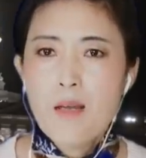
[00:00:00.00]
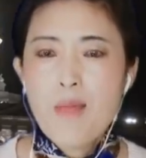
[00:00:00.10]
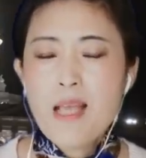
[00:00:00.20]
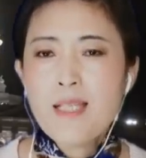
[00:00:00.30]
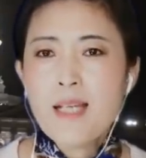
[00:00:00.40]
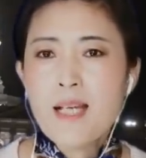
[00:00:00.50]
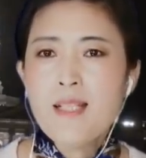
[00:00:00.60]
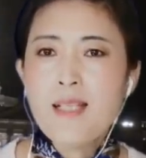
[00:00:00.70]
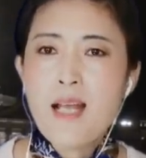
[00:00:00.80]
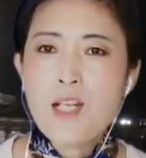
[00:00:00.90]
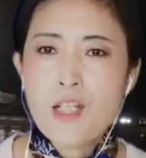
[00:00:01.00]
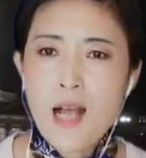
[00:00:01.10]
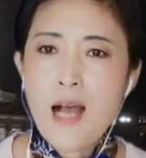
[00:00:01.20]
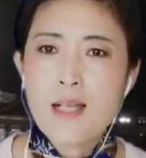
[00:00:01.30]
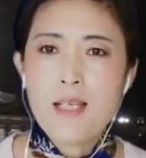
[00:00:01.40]
密西根在
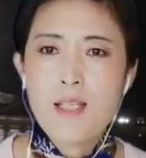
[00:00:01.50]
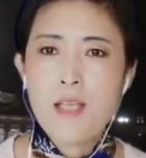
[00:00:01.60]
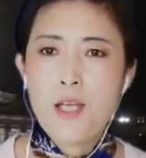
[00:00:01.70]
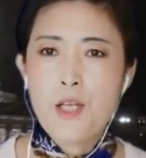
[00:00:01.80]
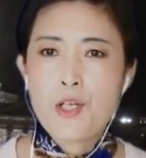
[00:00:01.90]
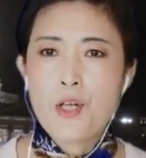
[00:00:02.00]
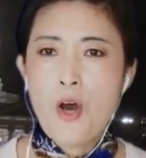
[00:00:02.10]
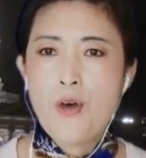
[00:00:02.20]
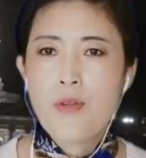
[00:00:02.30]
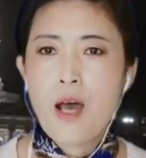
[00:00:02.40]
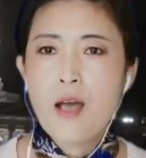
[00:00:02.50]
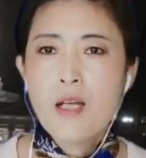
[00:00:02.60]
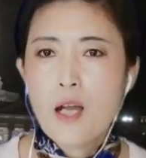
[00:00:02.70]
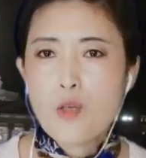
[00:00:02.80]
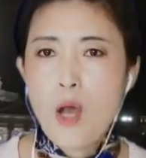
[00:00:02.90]
上一届的时候呢，
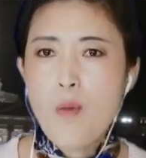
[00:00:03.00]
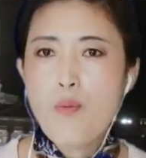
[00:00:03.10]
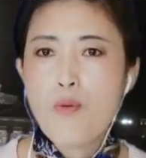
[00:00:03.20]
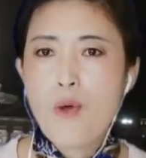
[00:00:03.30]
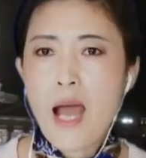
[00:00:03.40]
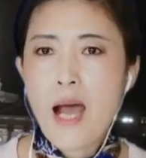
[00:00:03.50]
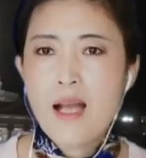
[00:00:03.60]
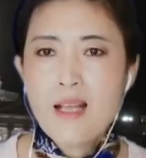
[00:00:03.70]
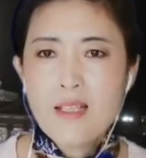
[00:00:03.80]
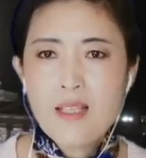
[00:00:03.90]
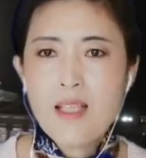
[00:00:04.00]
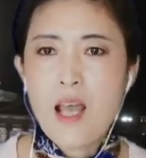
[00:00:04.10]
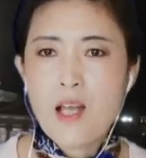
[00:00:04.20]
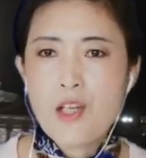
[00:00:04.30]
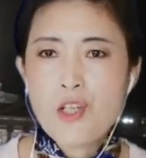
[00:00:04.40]
川普呀
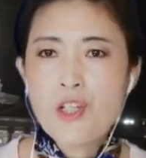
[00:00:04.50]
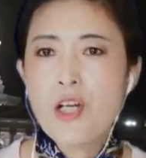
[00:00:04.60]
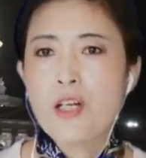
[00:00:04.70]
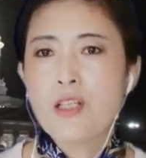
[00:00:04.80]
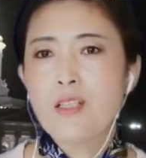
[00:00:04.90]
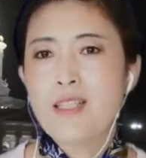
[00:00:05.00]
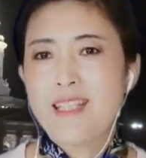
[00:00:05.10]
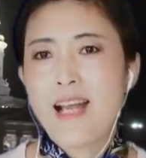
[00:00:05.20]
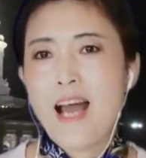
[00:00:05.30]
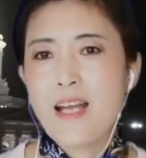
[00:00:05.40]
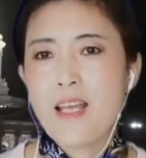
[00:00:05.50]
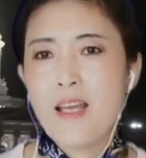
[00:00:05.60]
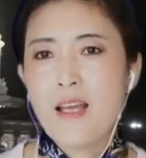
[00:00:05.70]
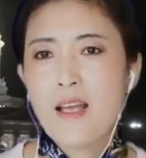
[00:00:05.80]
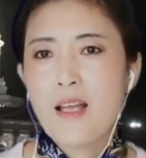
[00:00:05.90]
险胜希拉
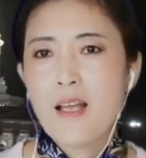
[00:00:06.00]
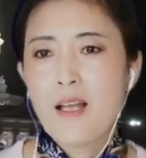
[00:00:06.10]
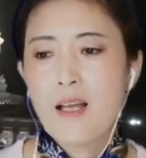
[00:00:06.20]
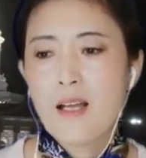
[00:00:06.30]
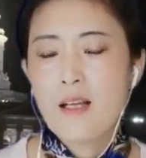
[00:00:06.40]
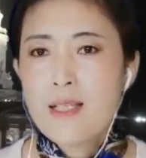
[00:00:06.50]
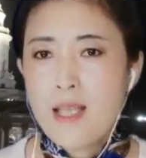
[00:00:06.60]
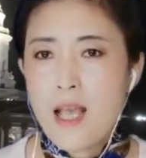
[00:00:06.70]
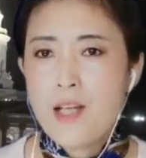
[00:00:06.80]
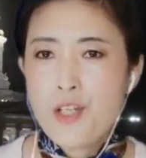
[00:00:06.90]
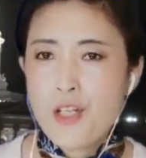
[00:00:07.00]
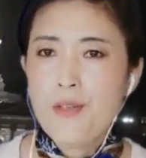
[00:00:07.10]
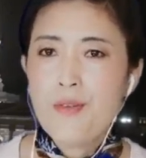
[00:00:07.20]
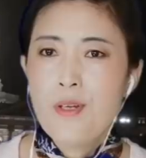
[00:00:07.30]
里，险胜。